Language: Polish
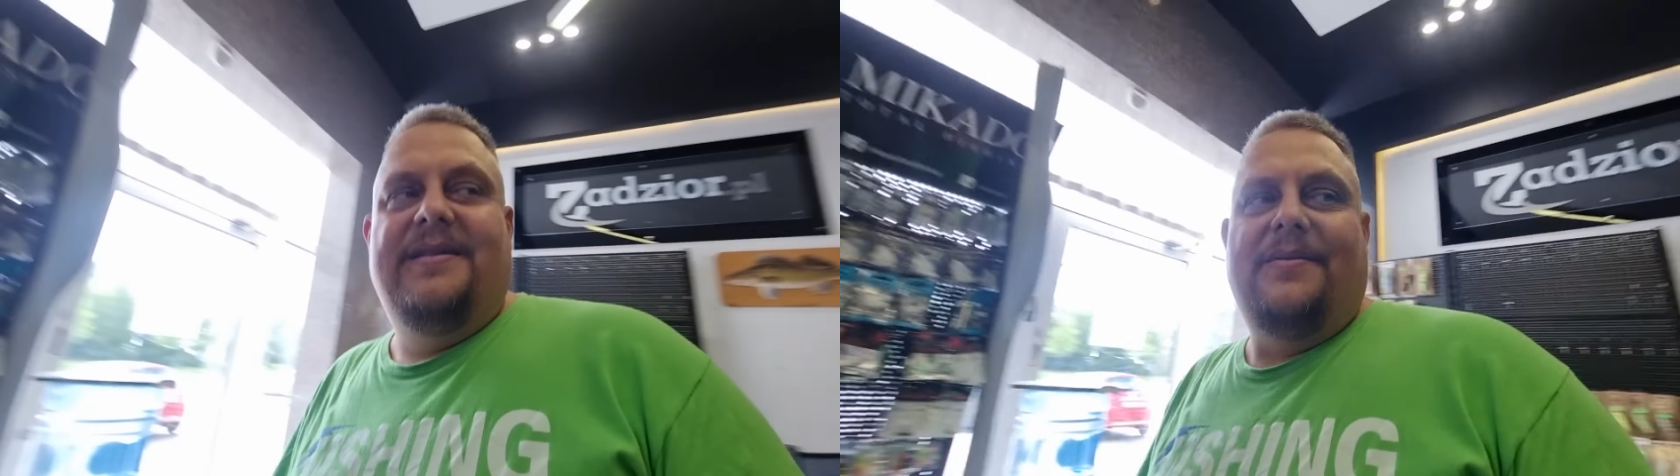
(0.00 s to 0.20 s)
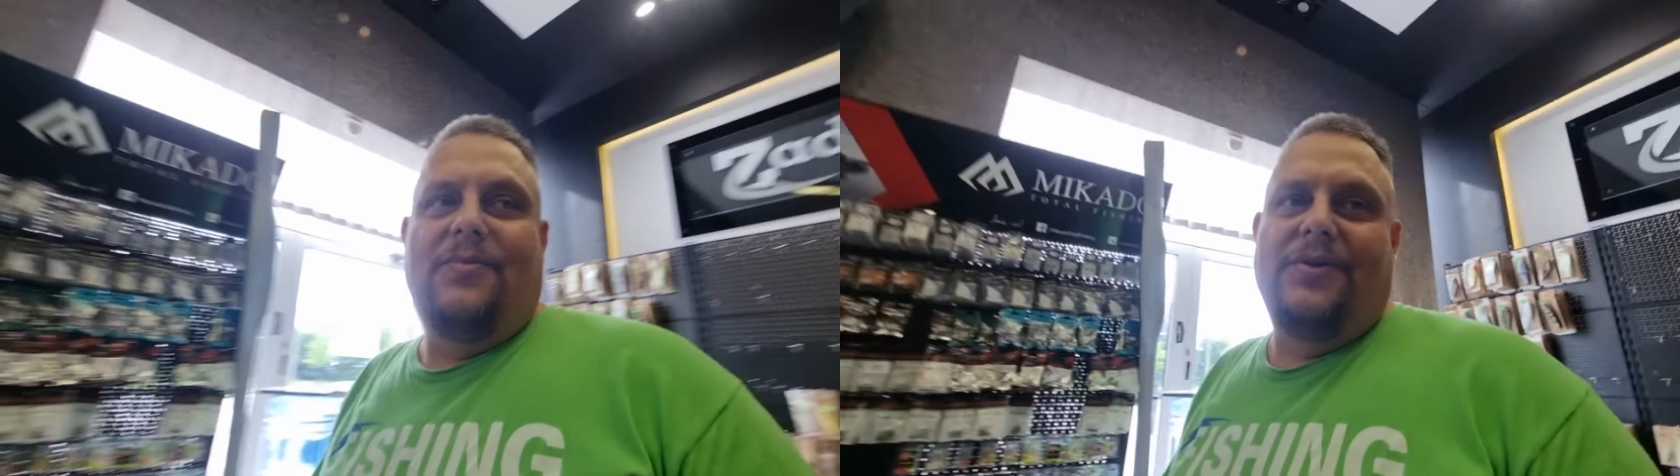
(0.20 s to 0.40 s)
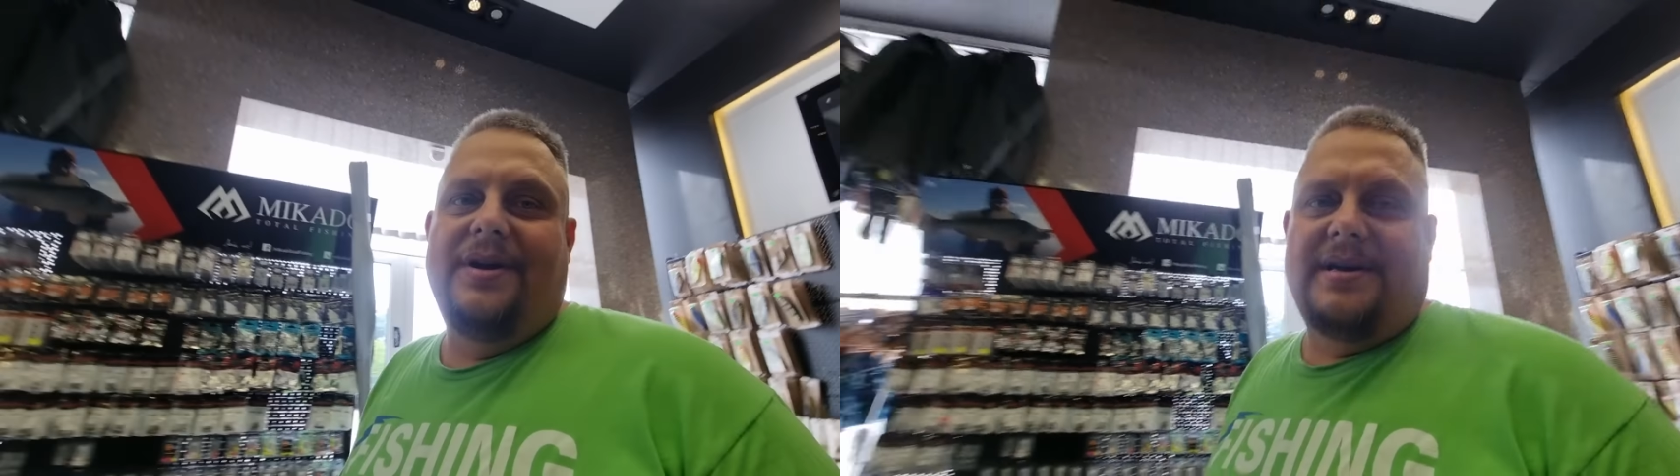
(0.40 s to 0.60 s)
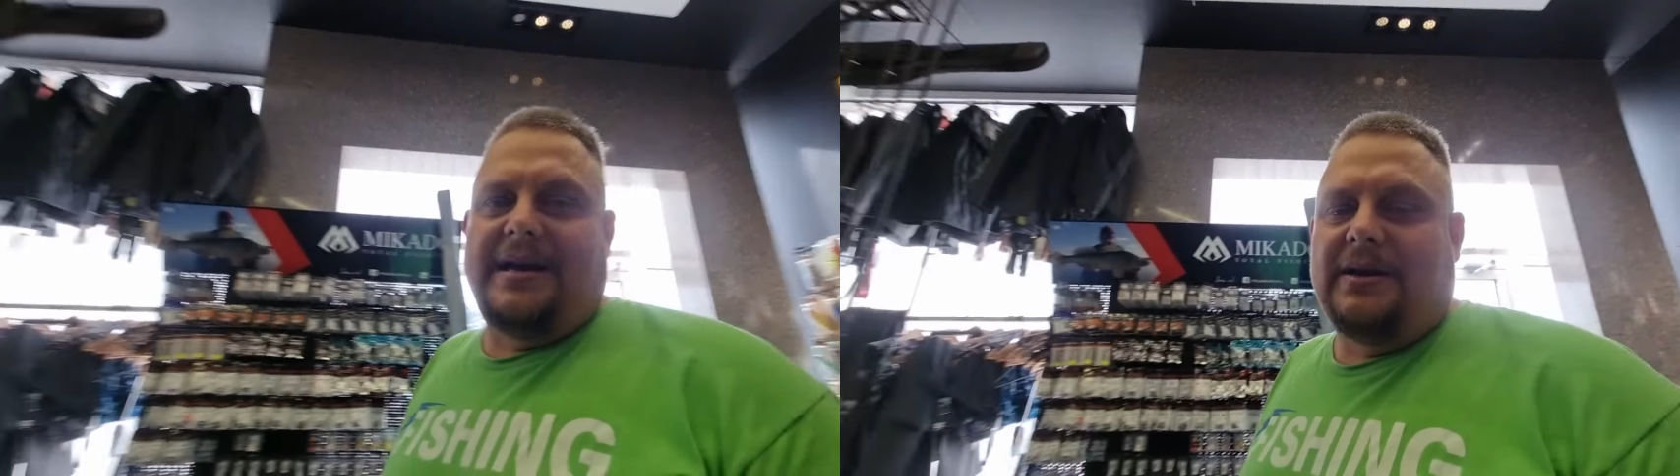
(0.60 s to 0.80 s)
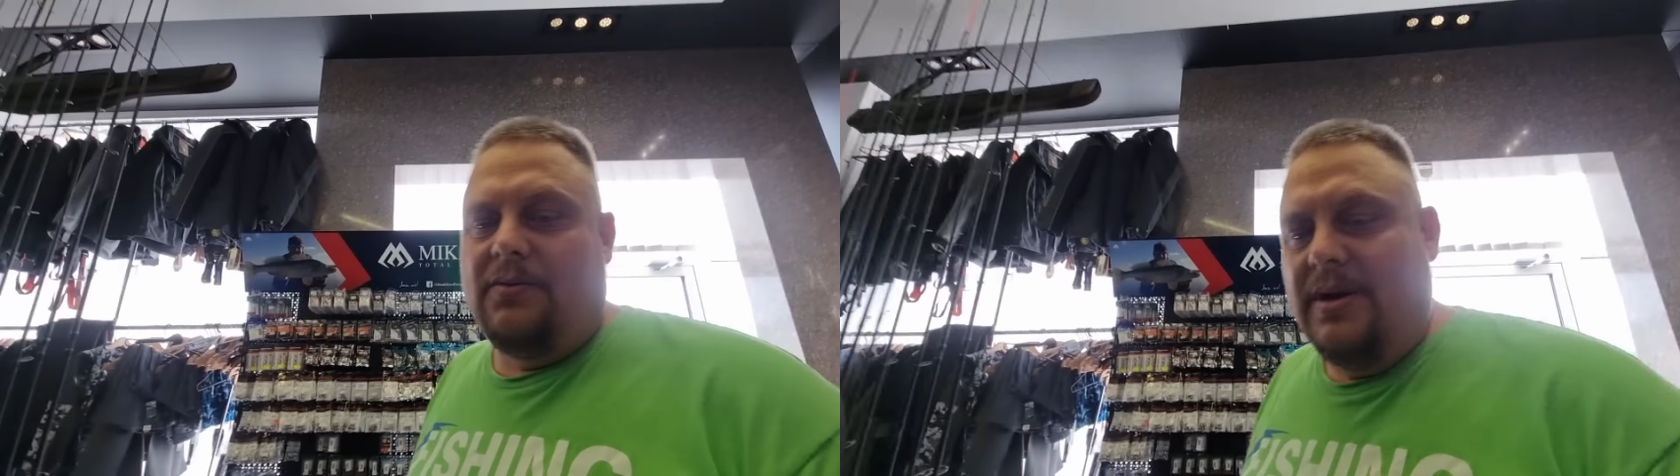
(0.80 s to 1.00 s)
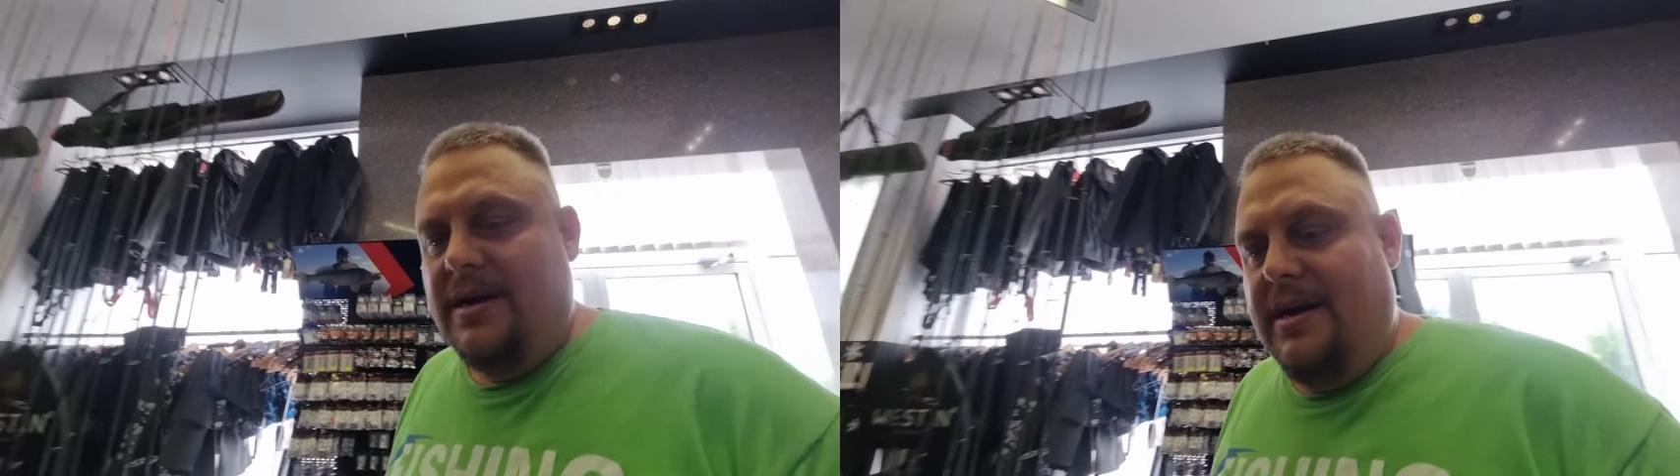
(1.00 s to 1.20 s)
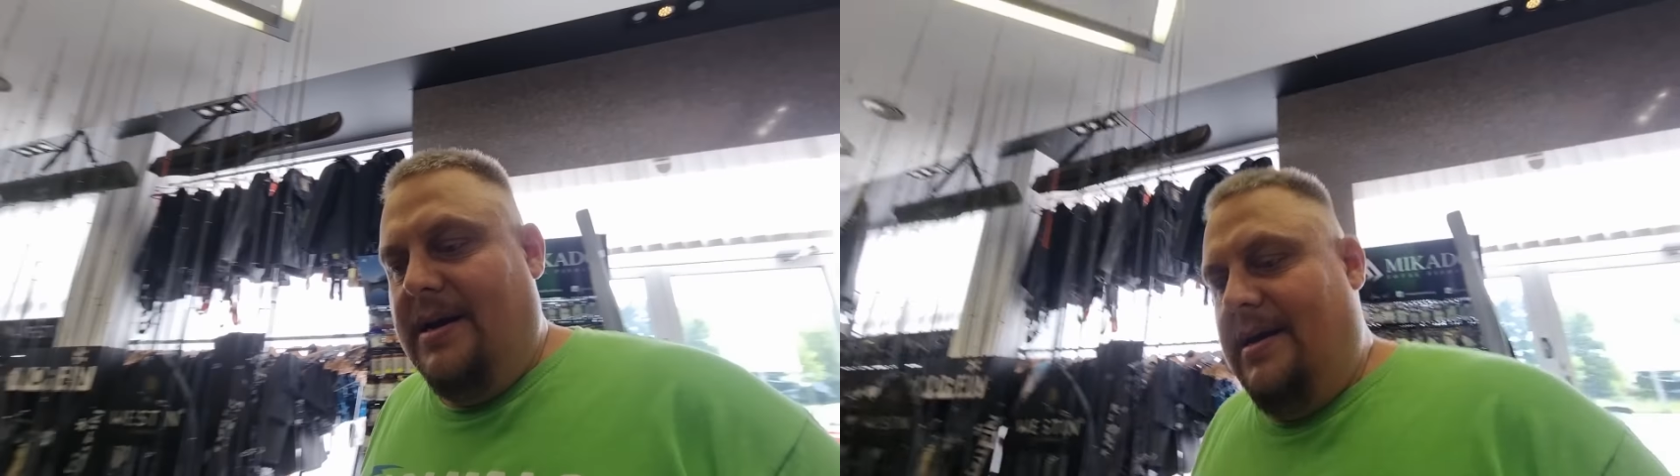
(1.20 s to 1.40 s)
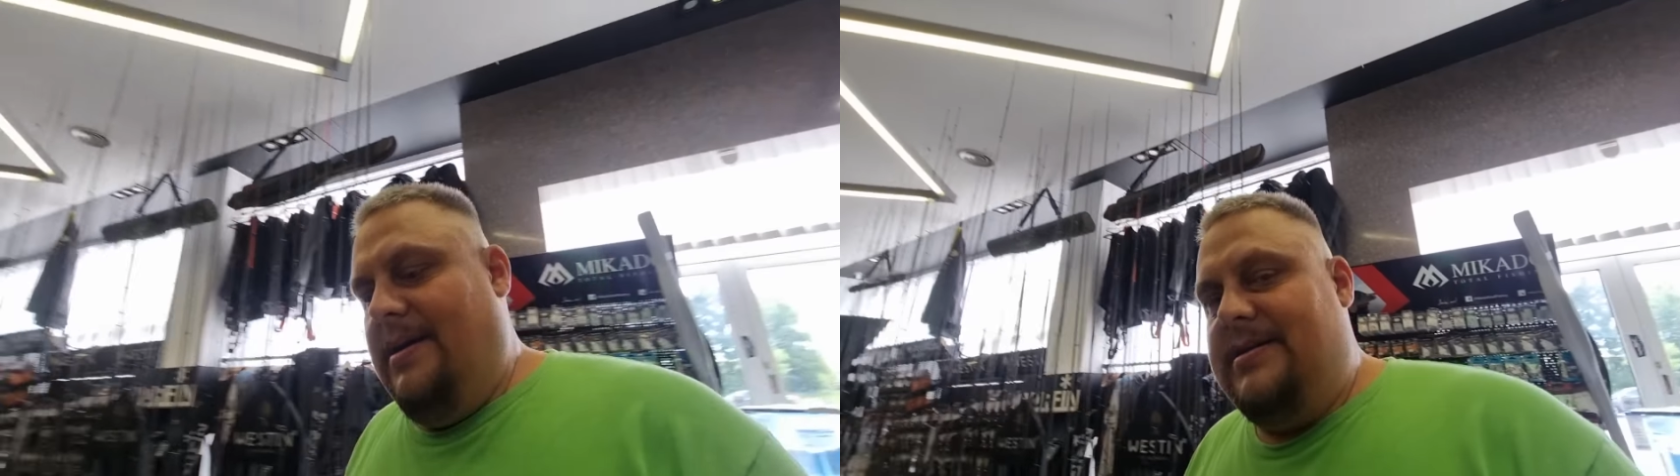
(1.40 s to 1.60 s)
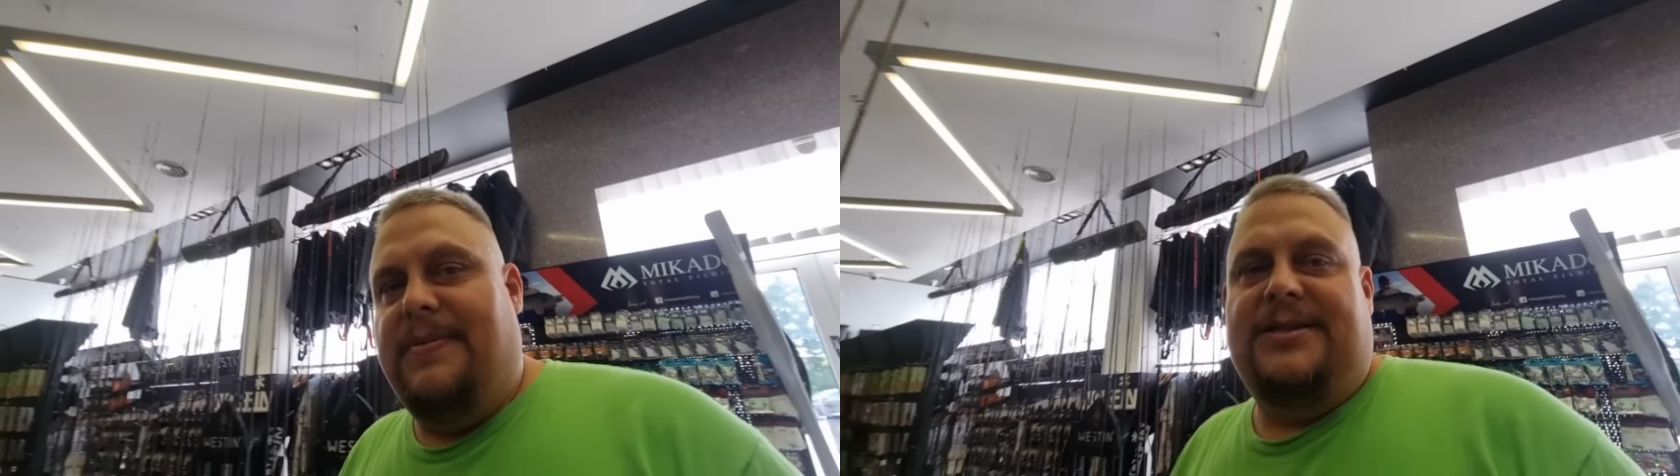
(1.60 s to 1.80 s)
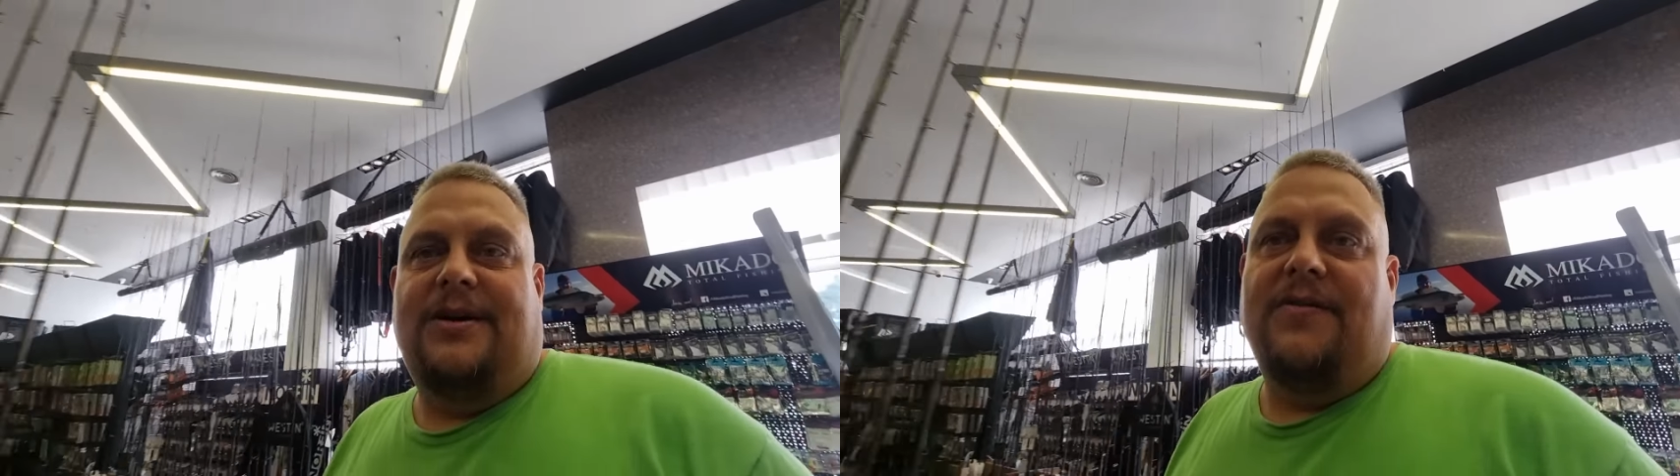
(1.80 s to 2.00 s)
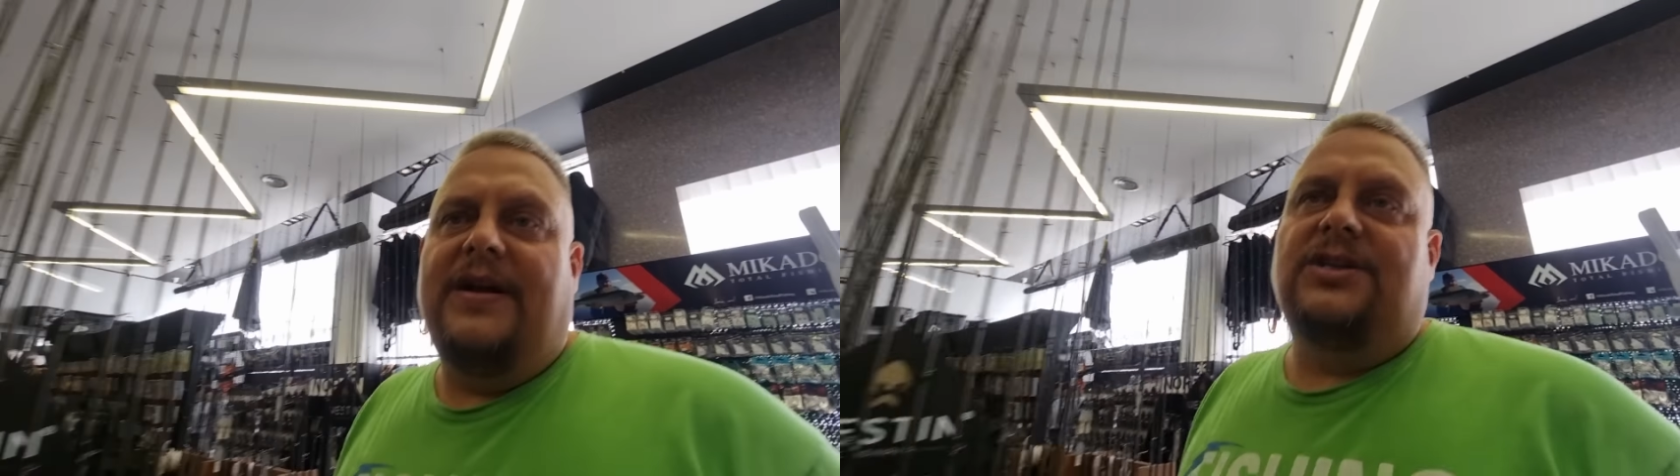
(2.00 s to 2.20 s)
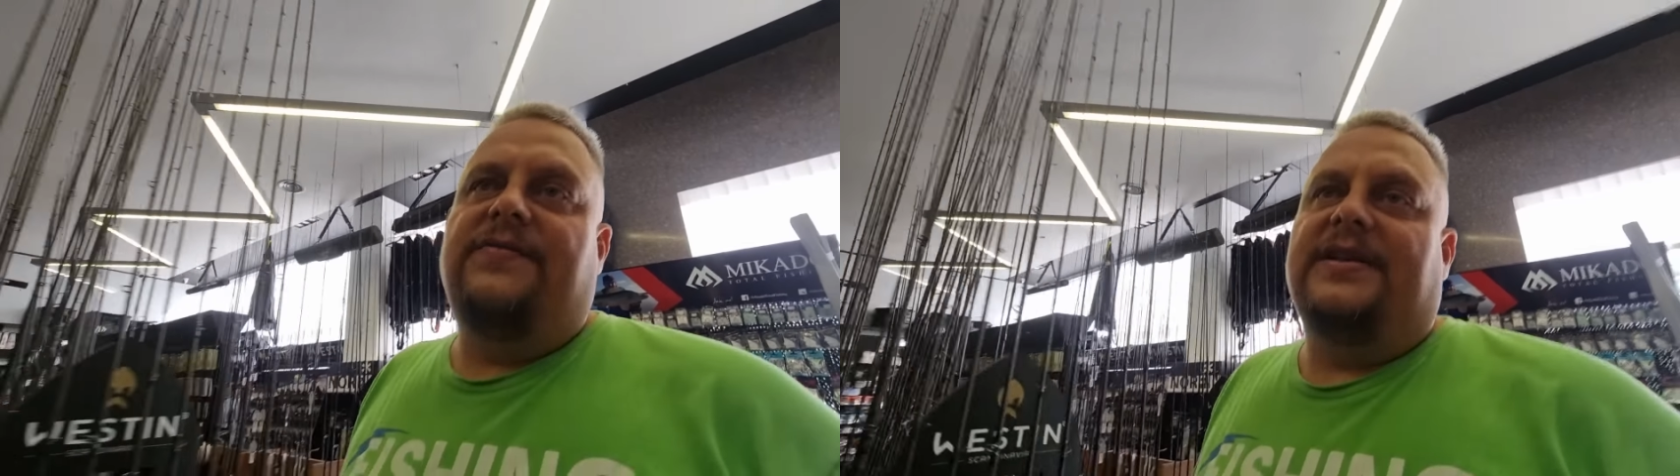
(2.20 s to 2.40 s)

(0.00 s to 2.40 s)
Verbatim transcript: na mój kanał e, Sebastian Kowalczyk,